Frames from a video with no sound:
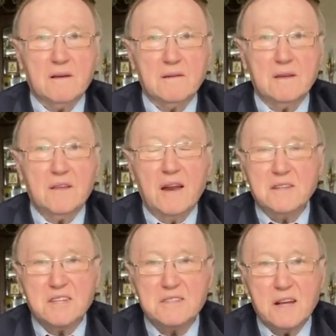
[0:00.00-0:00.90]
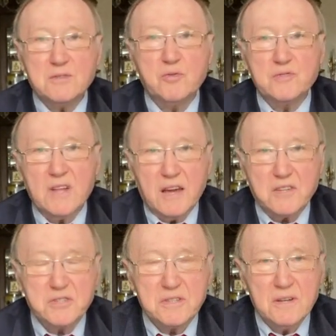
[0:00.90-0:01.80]
Итальянца сразу
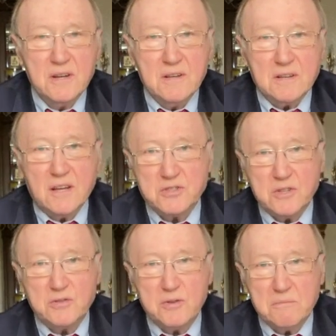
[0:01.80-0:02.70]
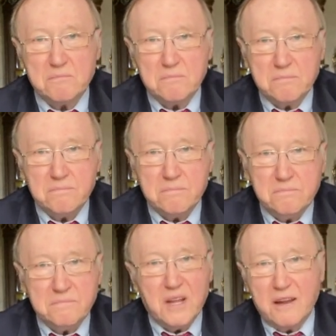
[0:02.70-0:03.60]
узнаешь, даже если он
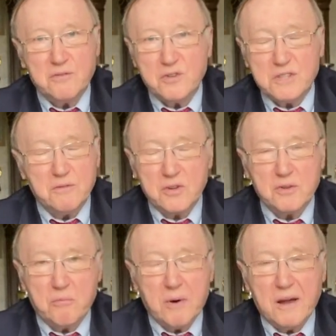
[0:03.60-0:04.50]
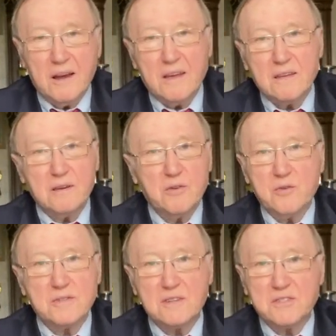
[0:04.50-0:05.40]
третьего, четвертого поколения. У
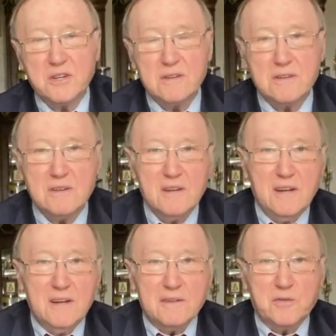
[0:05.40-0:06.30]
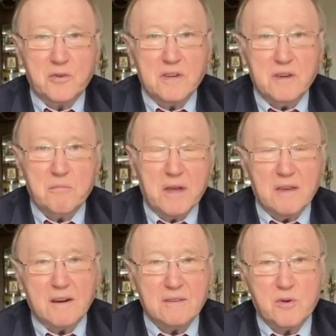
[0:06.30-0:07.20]
него совершенно другие
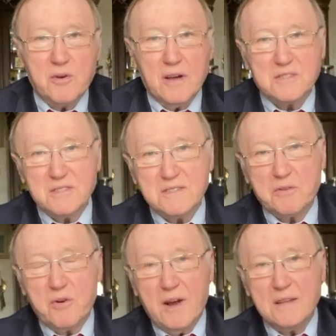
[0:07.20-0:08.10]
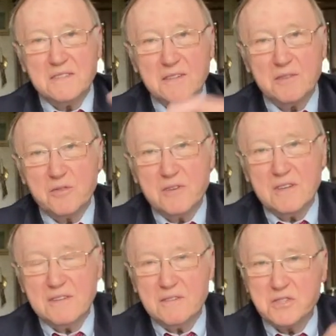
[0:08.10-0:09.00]
манеры, другая жестикуляция,
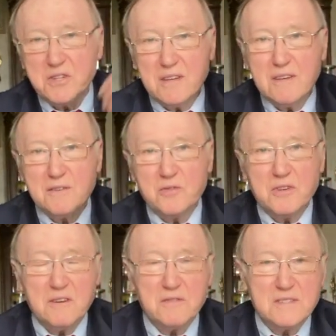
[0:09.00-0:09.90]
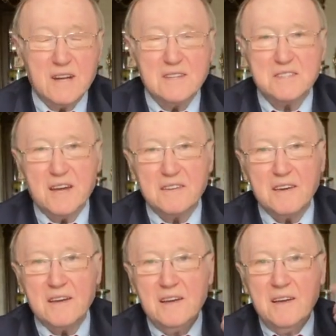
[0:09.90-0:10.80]
другие движения, другие восклицания.